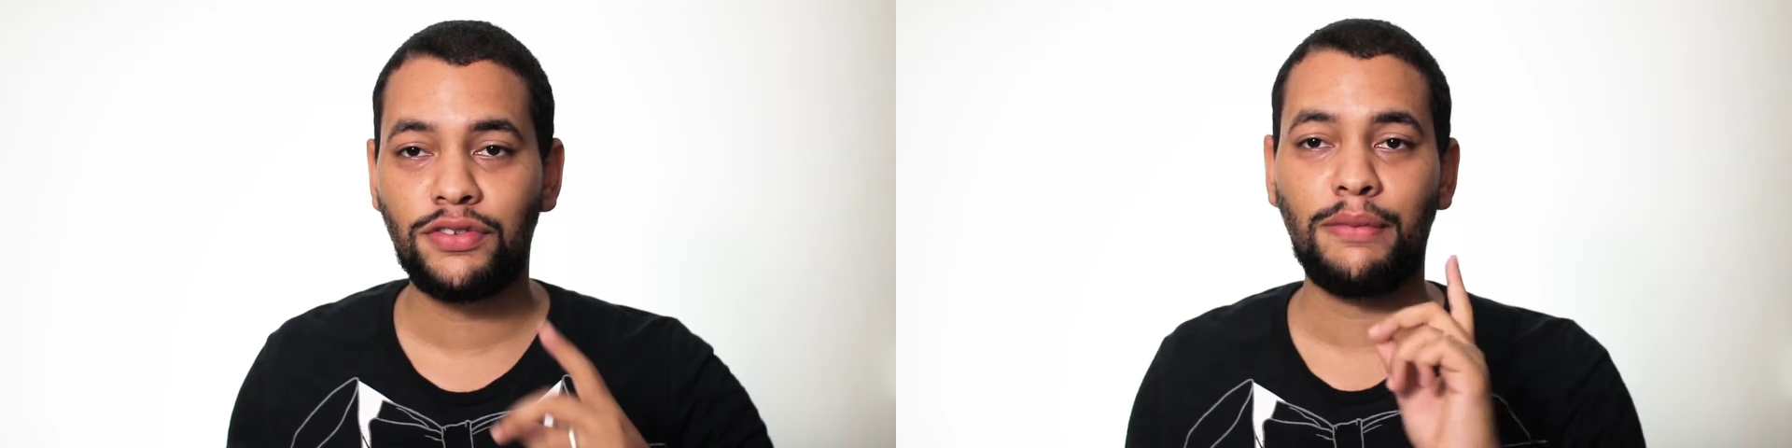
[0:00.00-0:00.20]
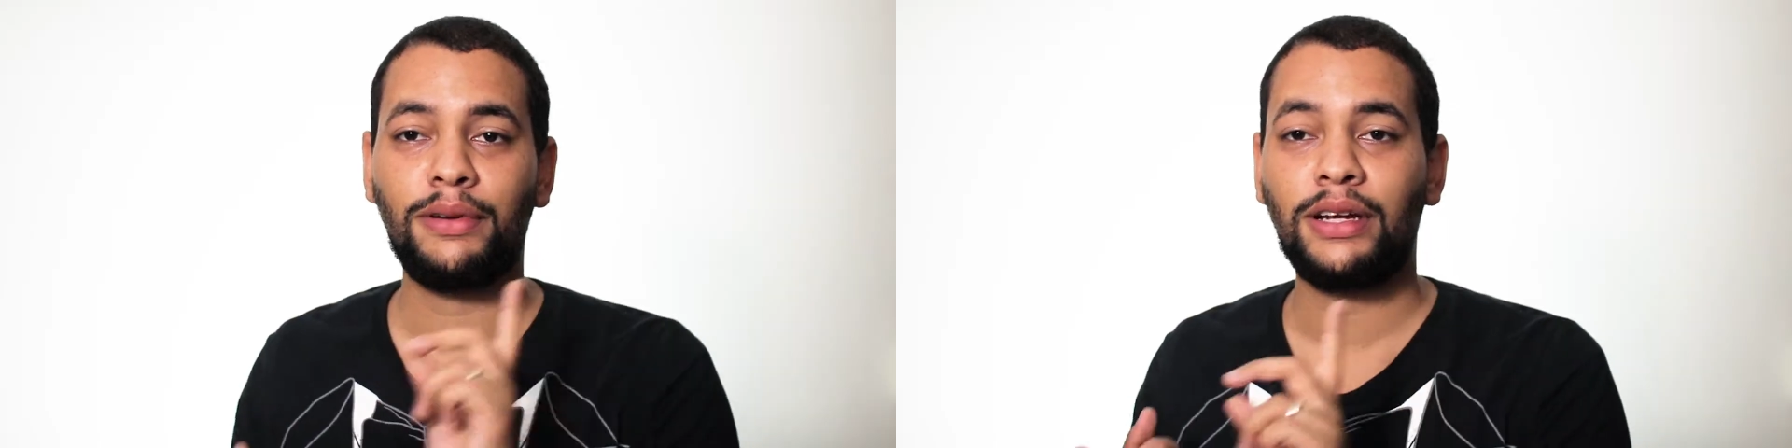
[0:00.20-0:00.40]

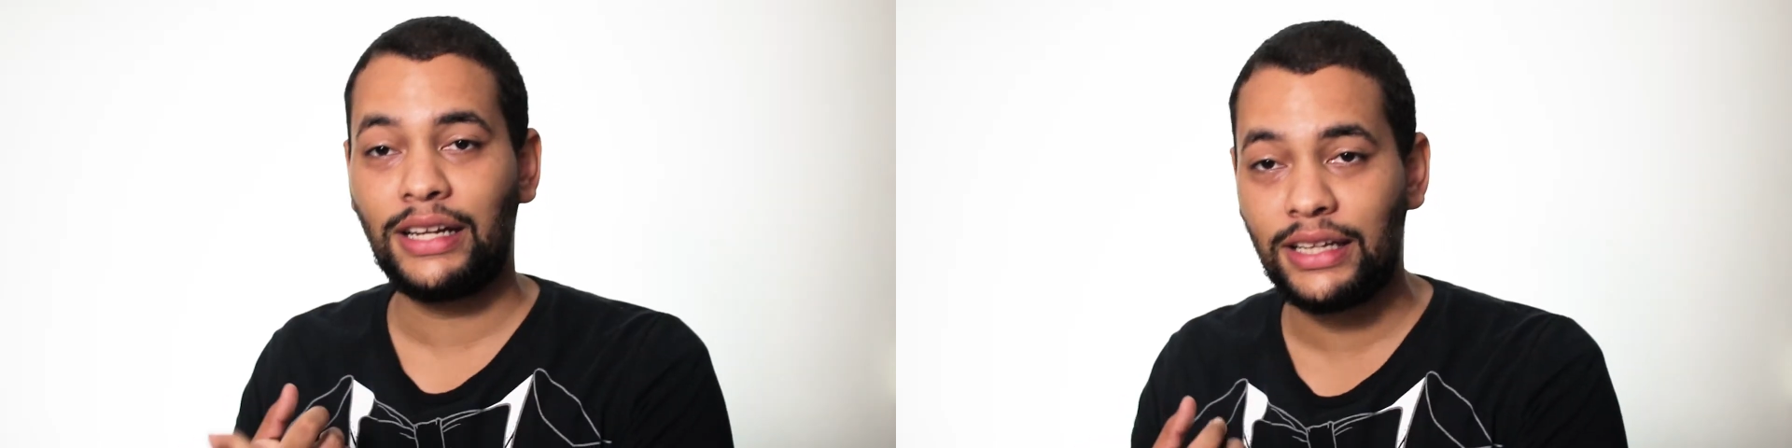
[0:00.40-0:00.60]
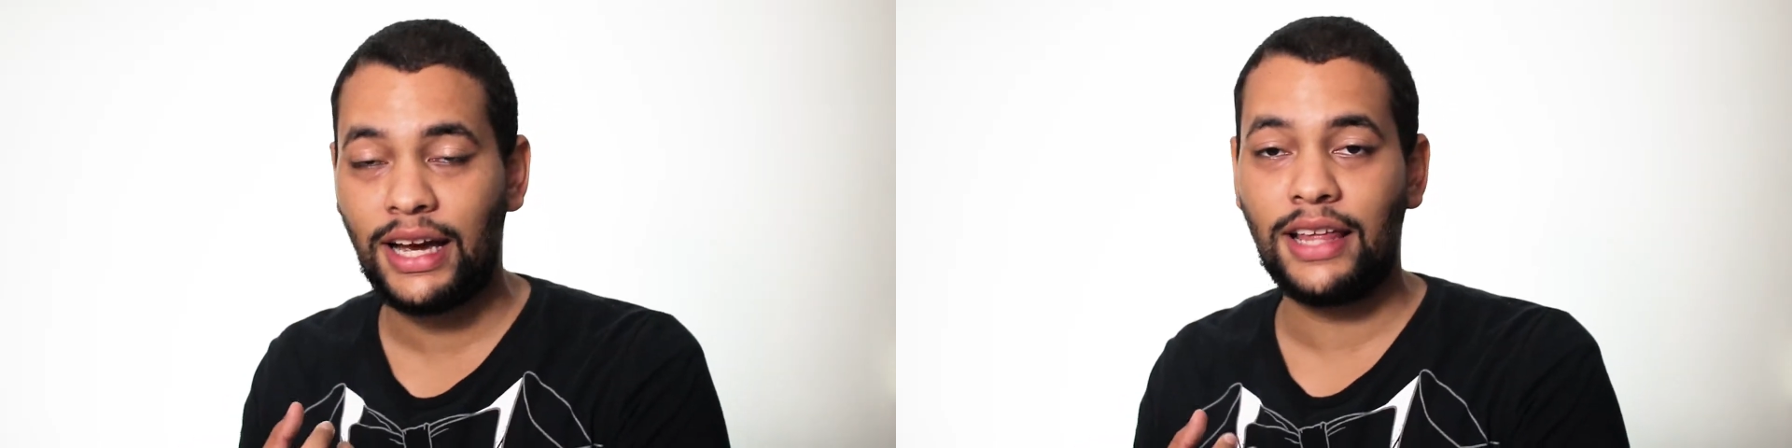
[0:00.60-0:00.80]
una
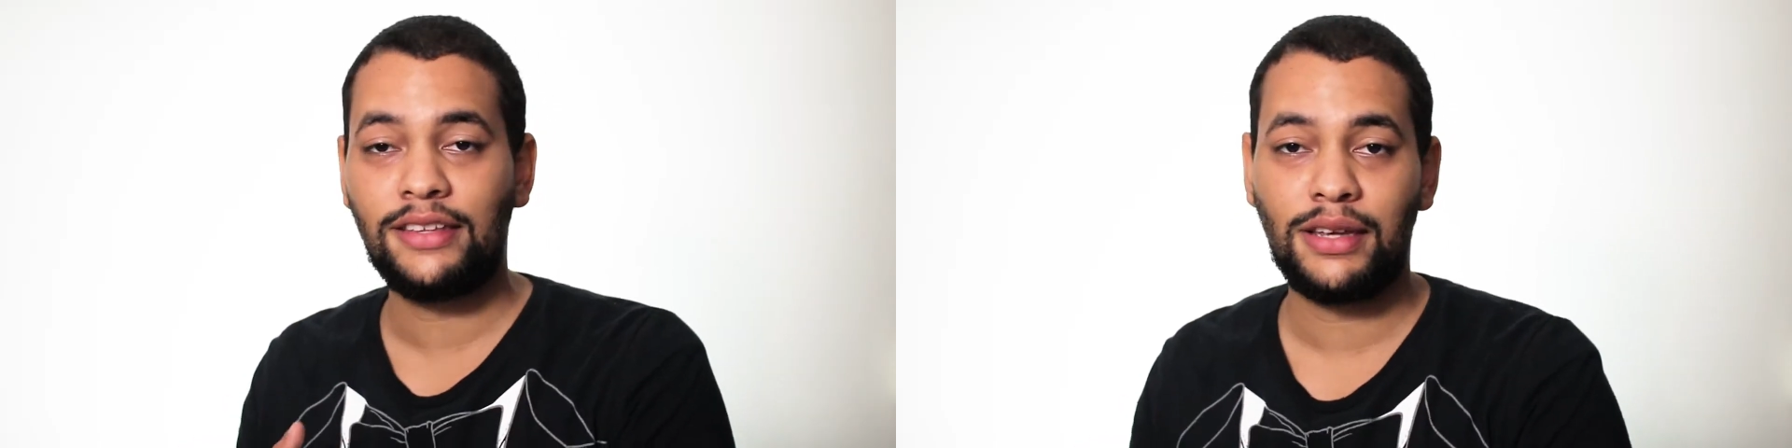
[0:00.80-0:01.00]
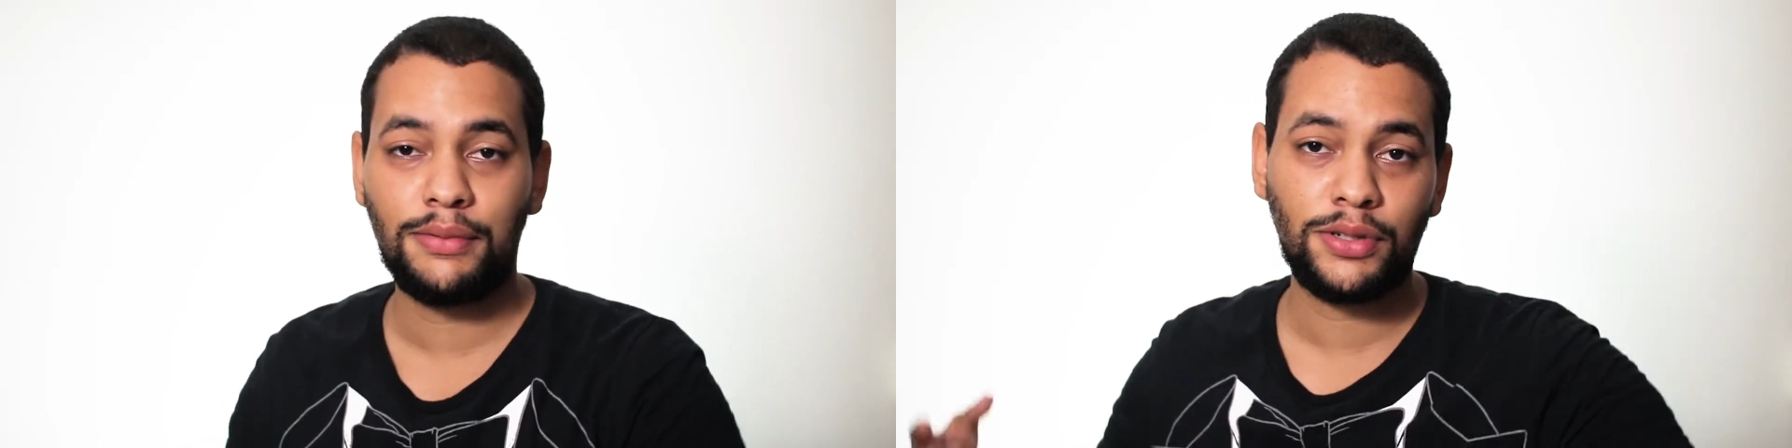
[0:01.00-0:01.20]
crítica de
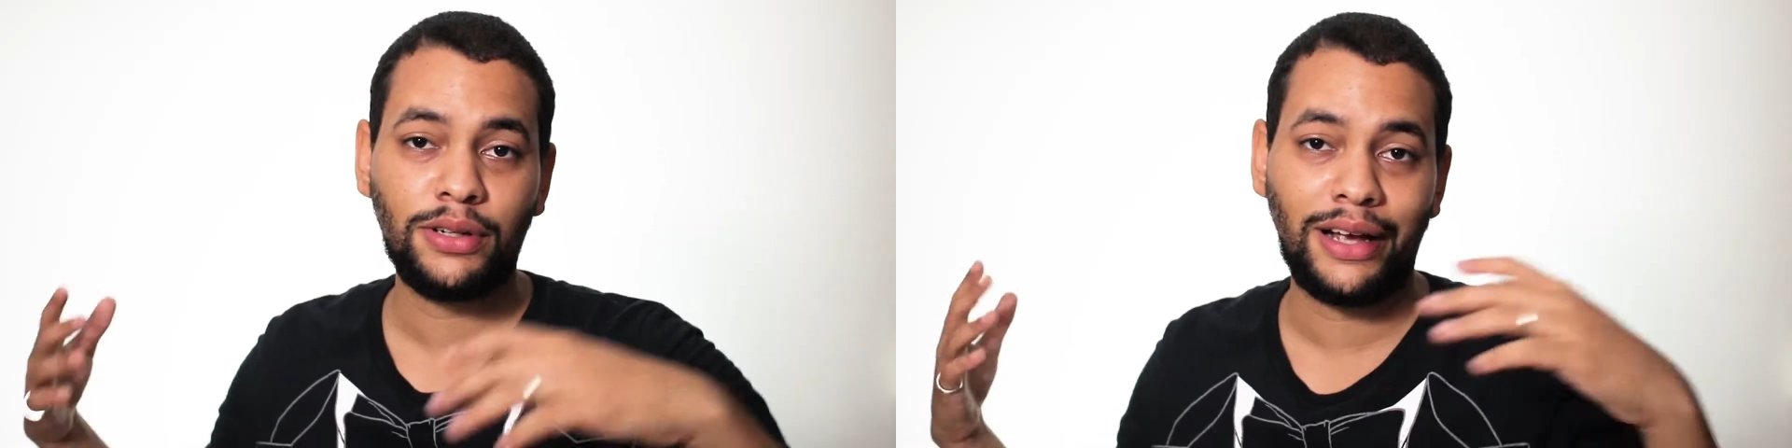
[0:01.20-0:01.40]
Inception,